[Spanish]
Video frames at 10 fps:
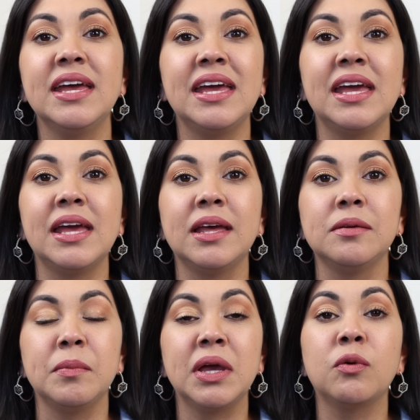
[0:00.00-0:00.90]
Eh,
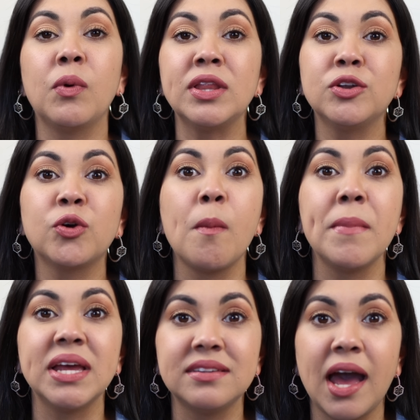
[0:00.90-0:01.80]
me encuentro con
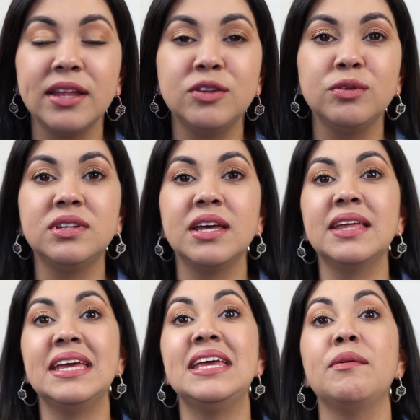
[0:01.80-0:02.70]
mensajes de
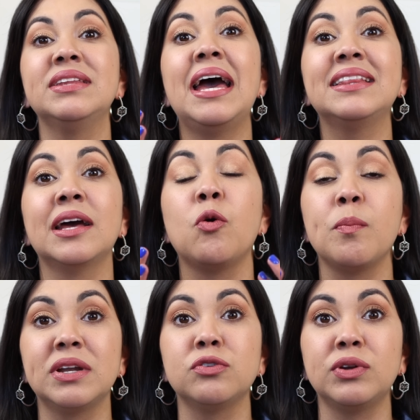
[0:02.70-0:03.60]
ustedes y a veces hasta
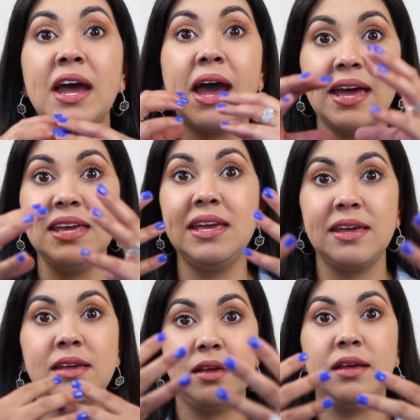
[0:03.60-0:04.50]
con personas
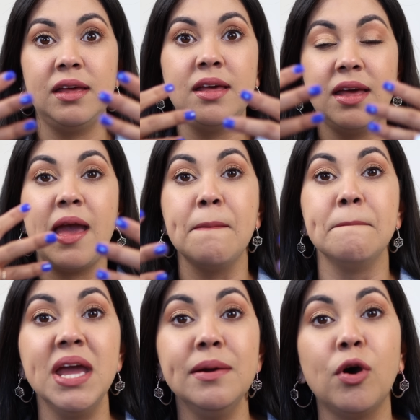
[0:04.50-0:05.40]
ahí
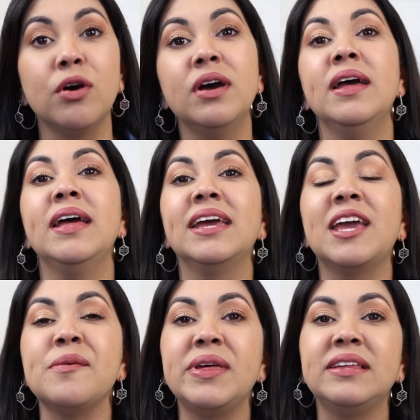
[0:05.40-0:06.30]
en vivo,
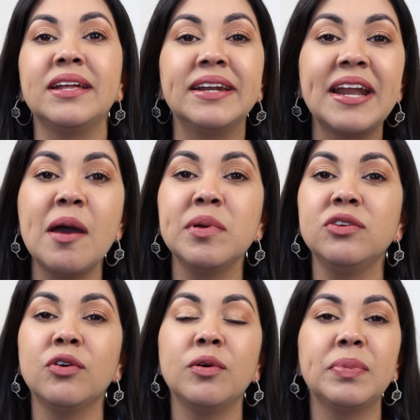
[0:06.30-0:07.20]
que me dicen, Rami,
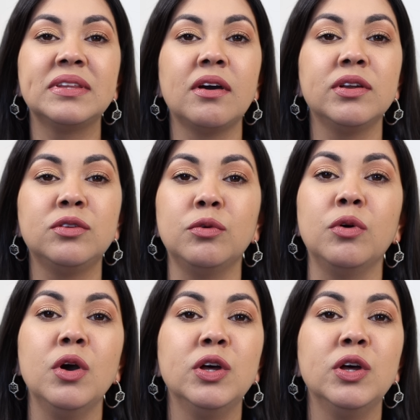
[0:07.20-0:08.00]
yo empecé a ver tu,